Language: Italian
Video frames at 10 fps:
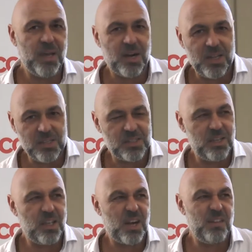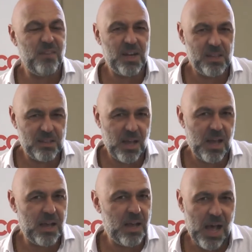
risse, rivalità,